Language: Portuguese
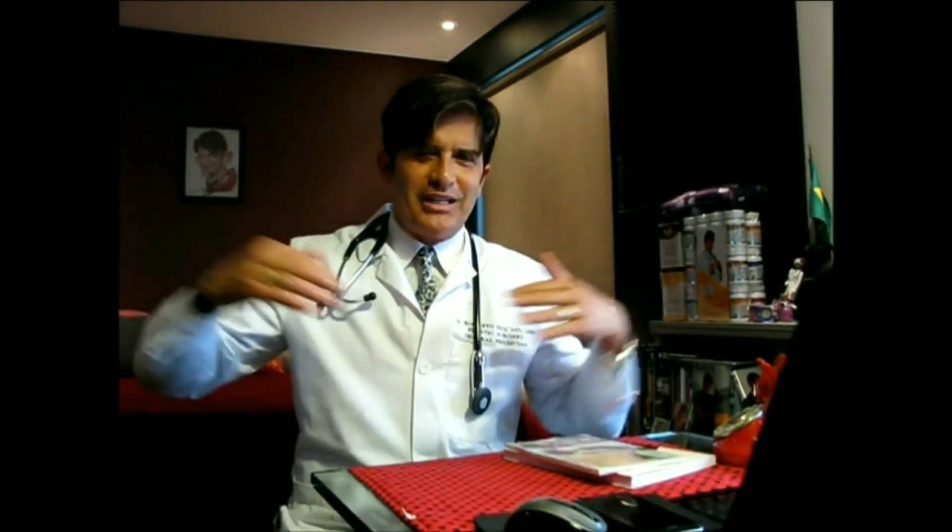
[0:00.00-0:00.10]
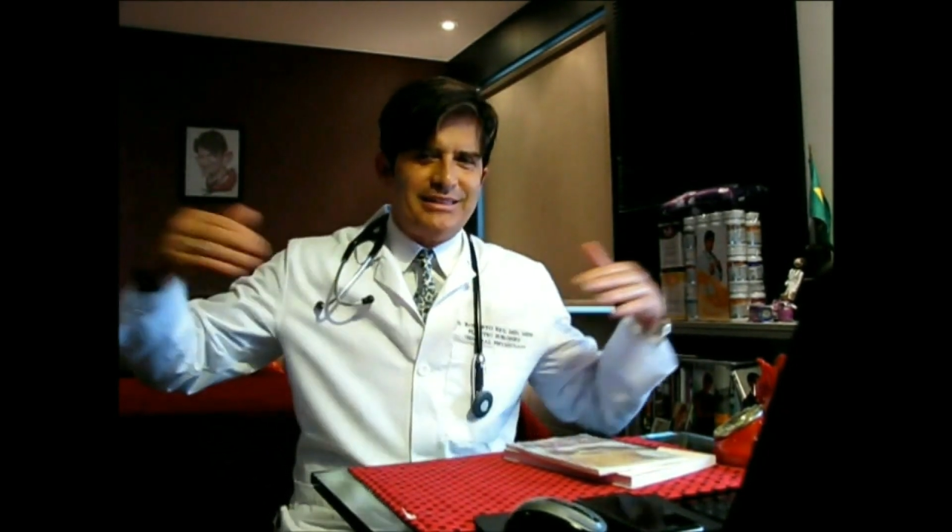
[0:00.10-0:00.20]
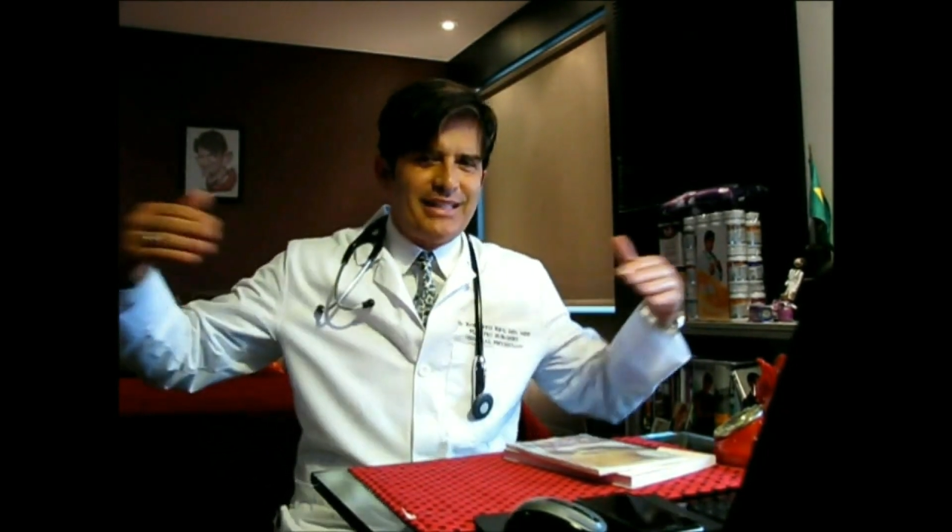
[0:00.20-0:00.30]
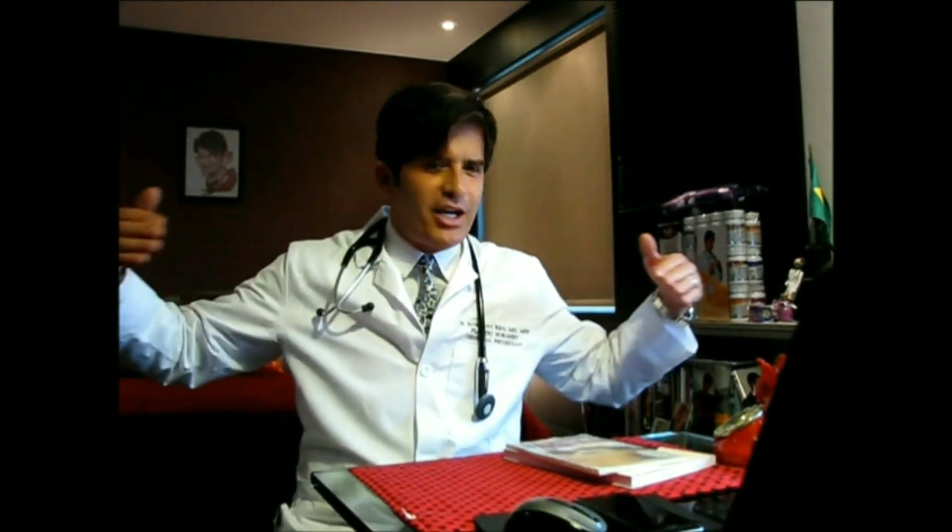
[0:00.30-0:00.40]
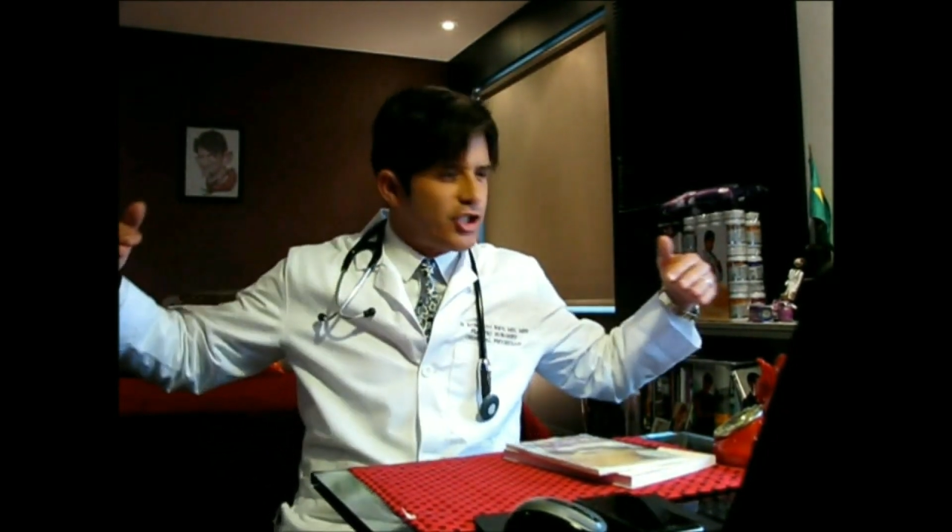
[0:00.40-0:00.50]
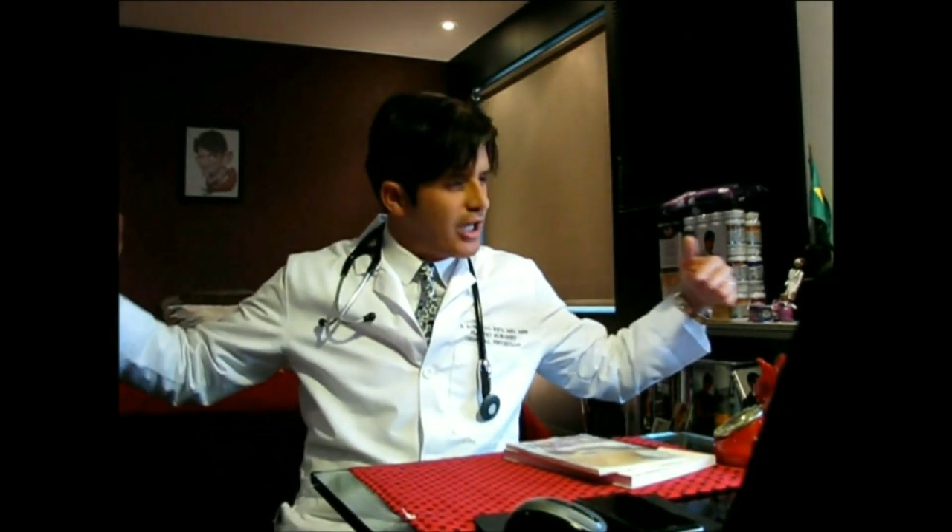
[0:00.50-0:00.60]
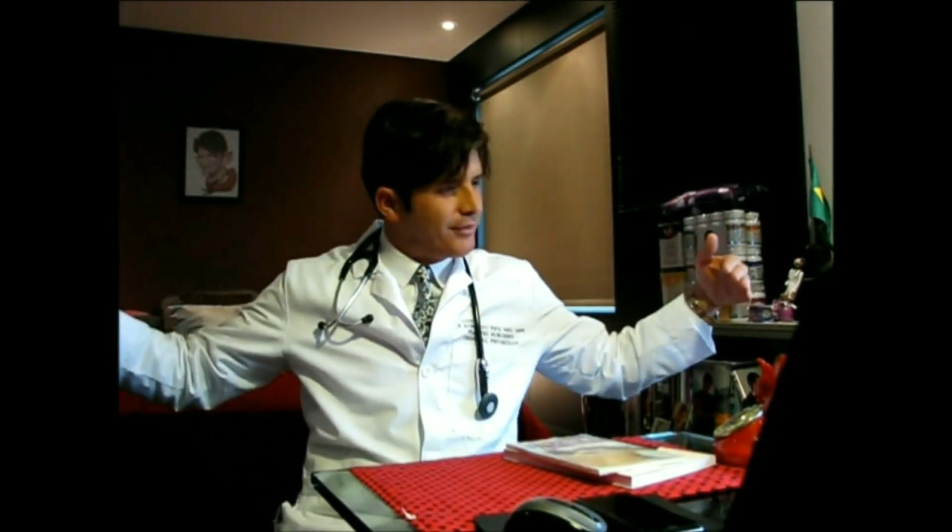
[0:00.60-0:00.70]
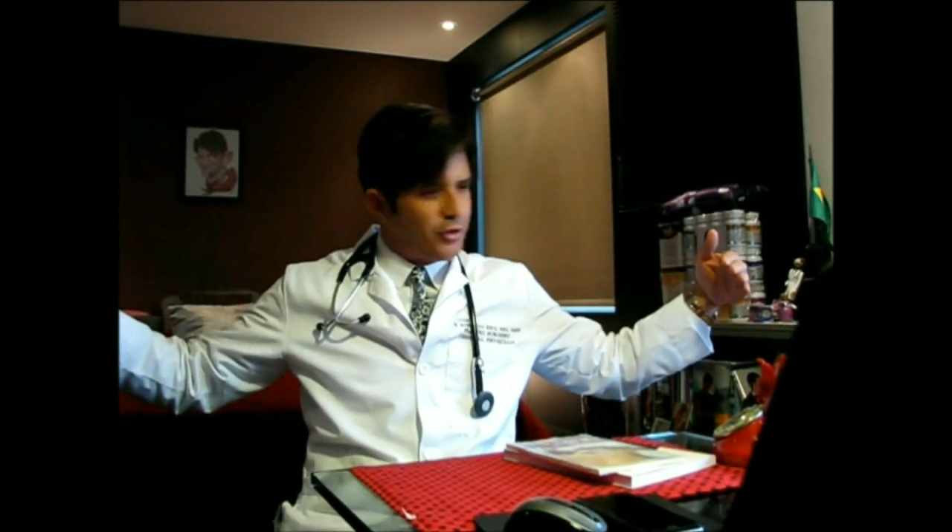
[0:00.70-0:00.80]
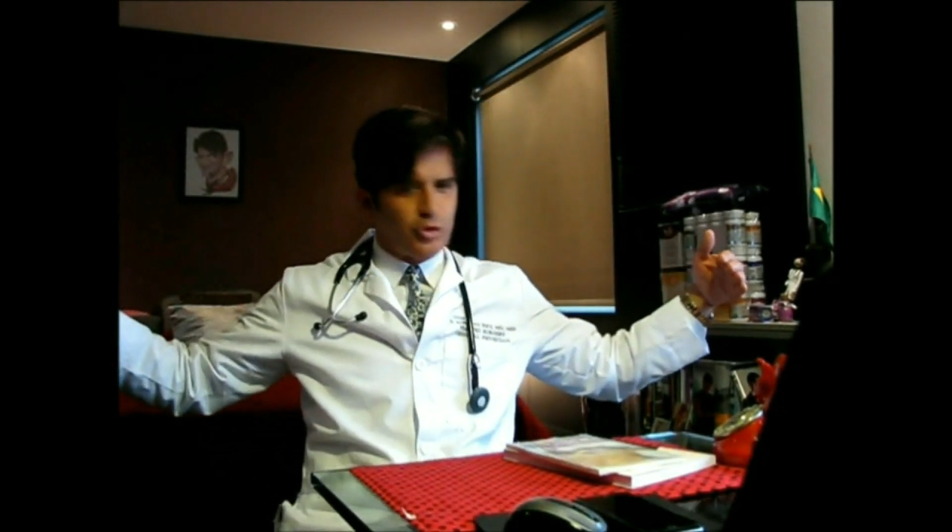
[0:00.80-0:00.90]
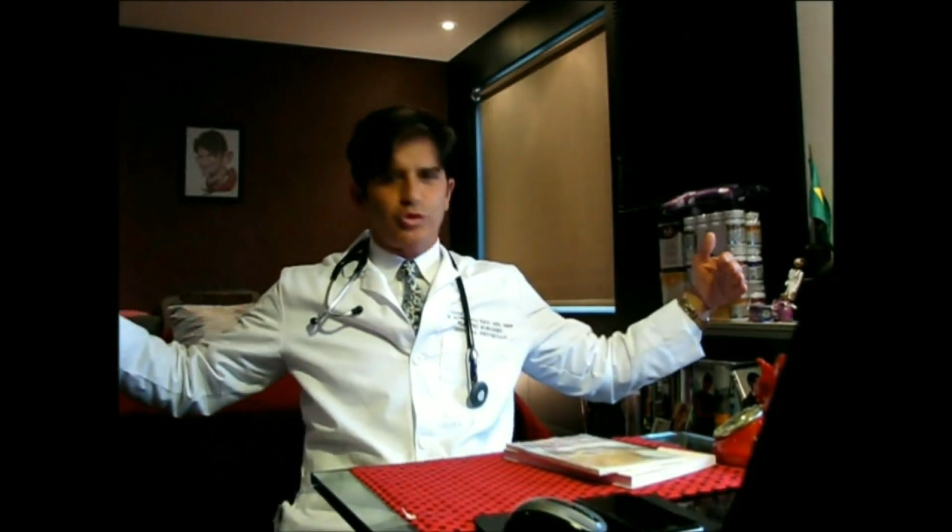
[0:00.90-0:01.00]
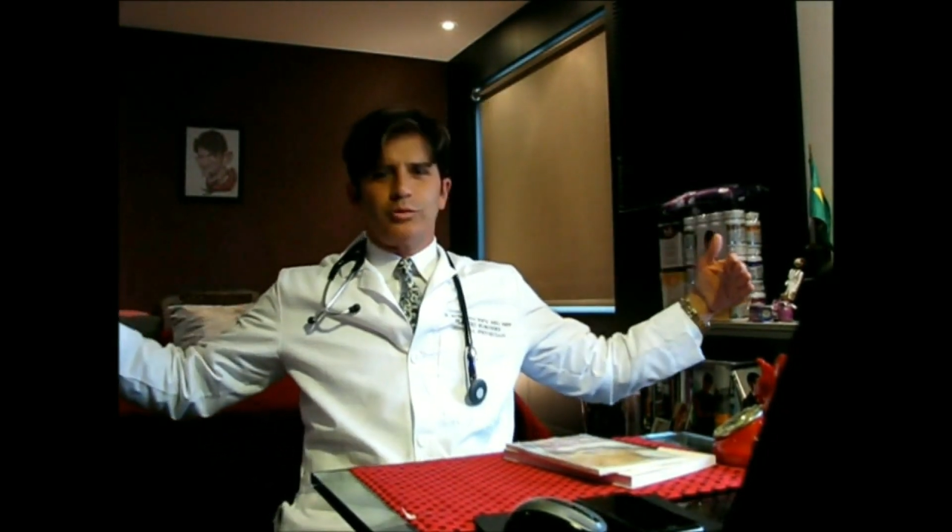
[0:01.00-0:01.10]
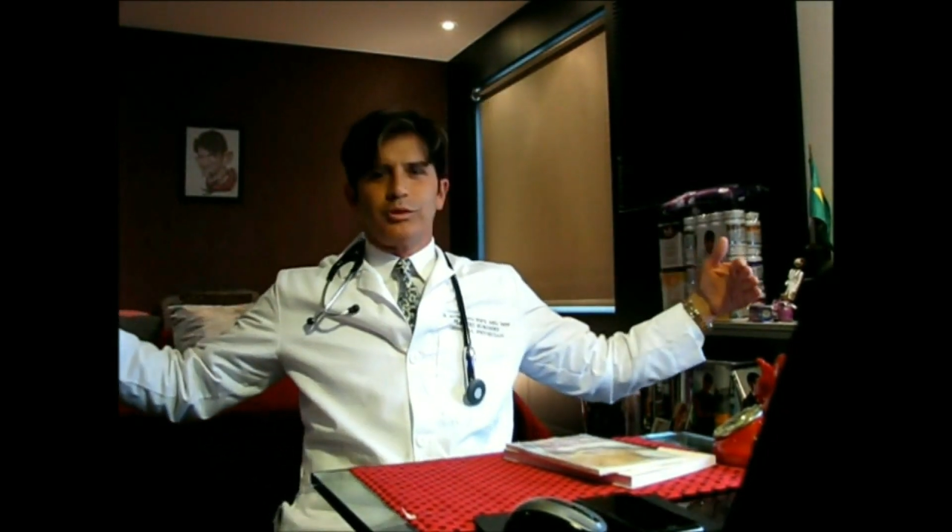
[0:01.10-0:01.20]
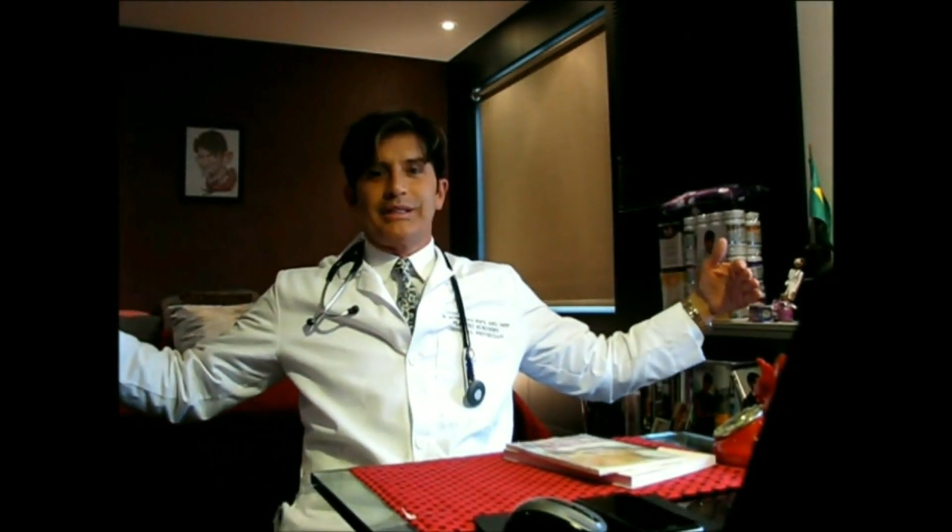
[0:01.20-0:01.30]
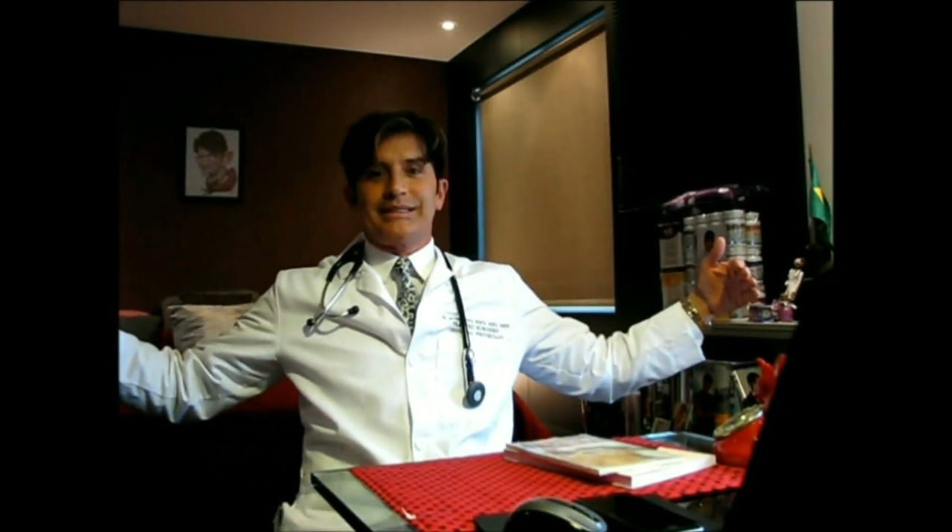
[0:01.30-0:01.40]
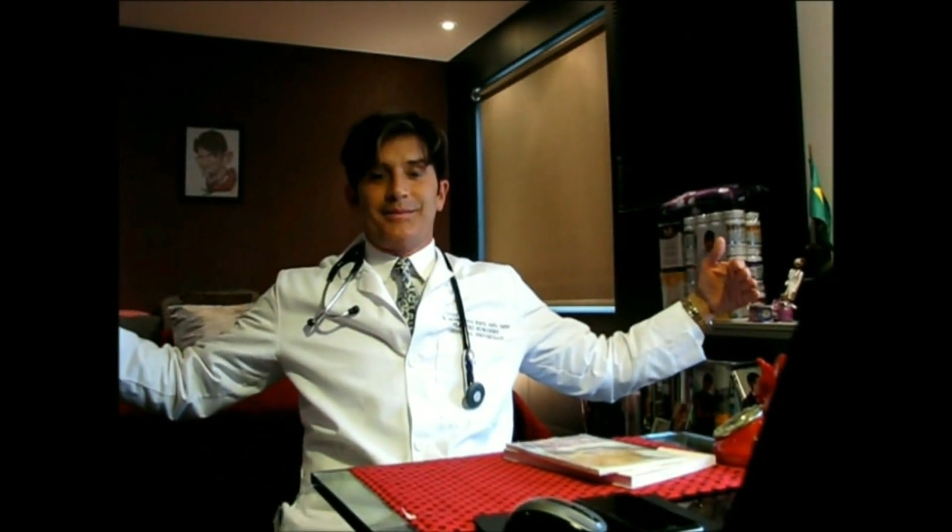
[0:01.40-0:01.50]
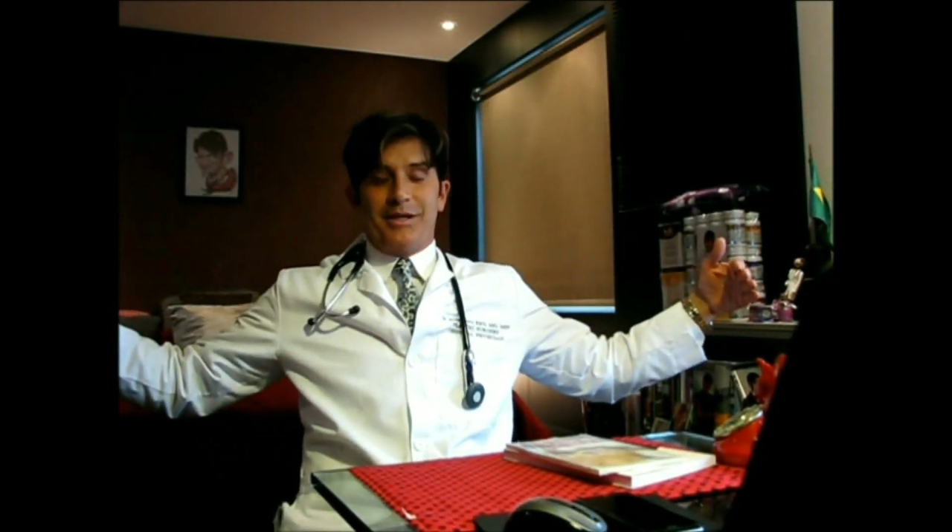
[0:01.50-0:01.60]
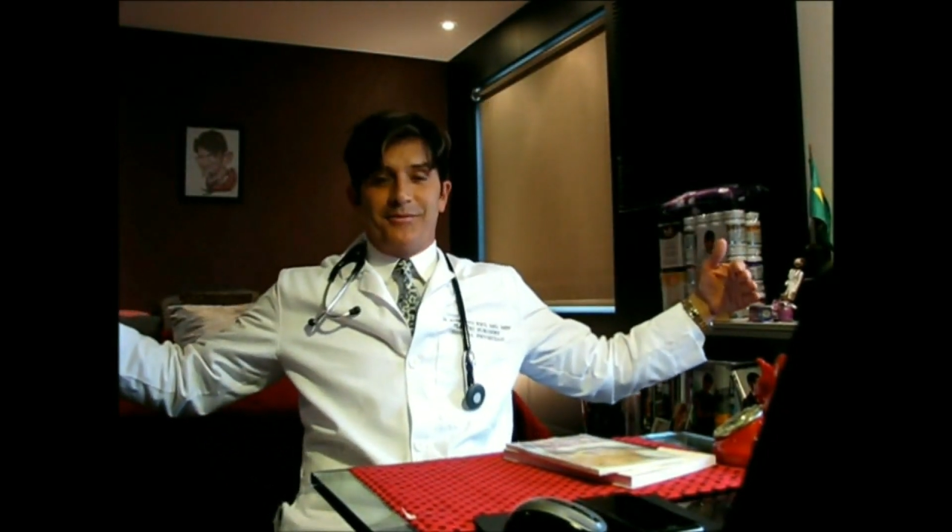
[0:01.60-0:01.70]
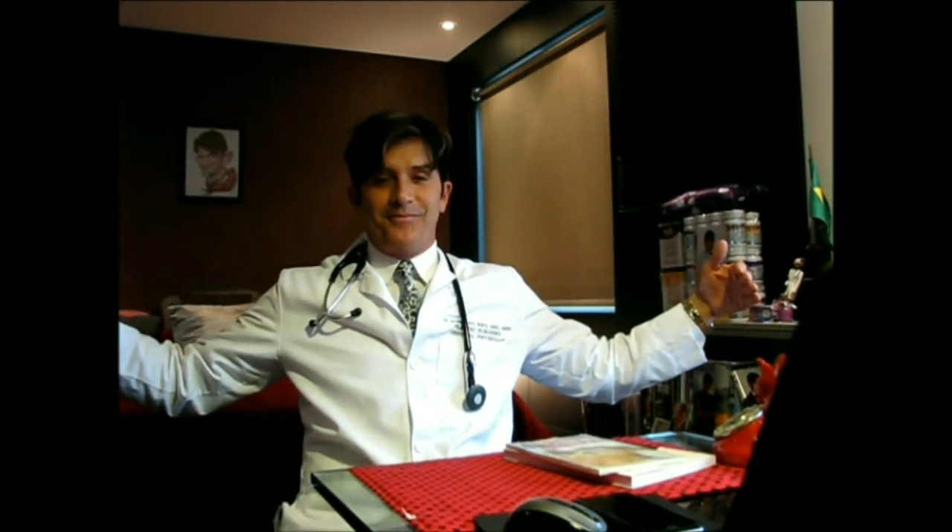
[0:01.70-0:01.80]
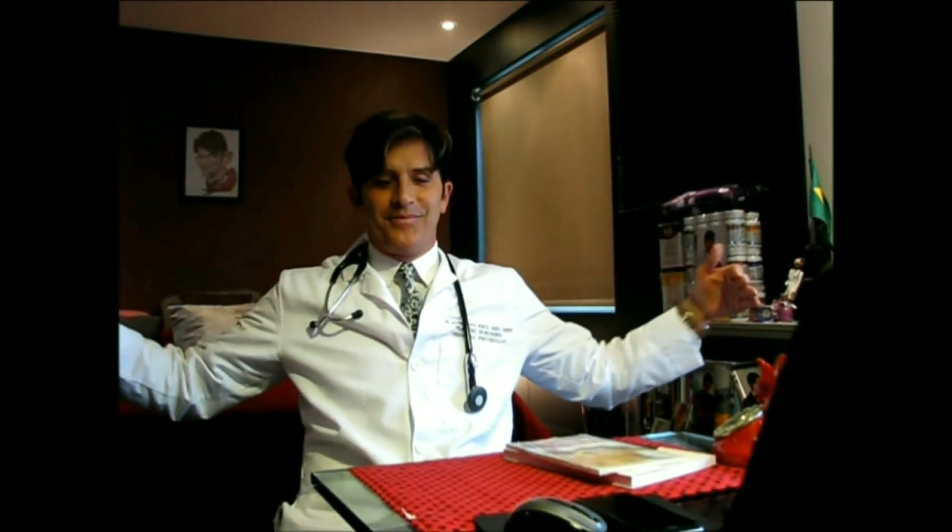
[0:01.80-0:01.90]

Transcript: até a girafa tem um estômago desse tamanho.